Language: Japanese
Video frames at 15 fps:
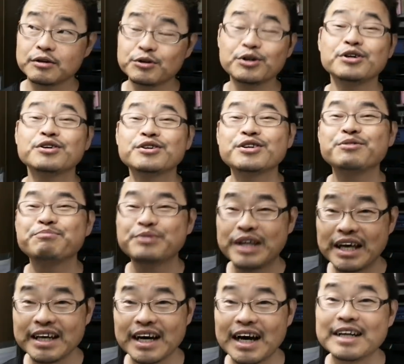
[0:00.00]
Google
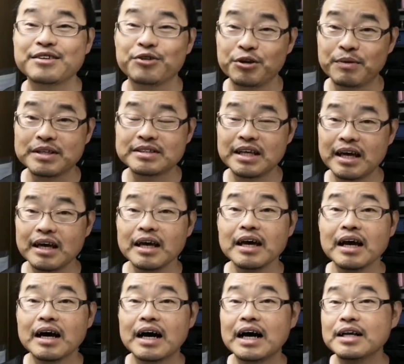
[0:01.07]
Play が入っておりまして、
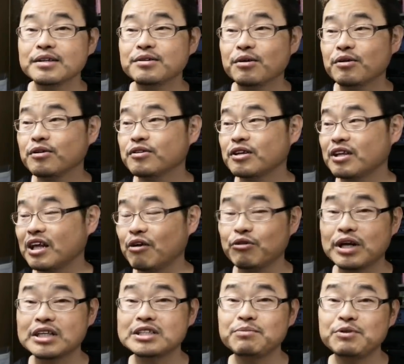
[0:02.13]
Android で
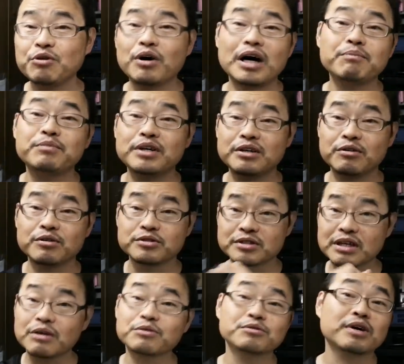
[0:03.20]
おなじみのアプリを
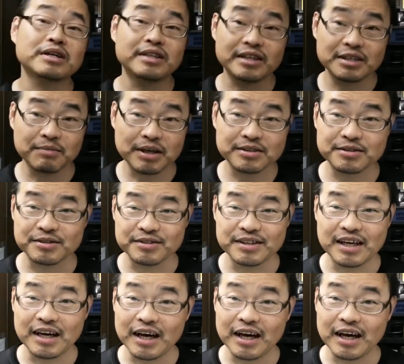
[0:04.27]
使うことができます。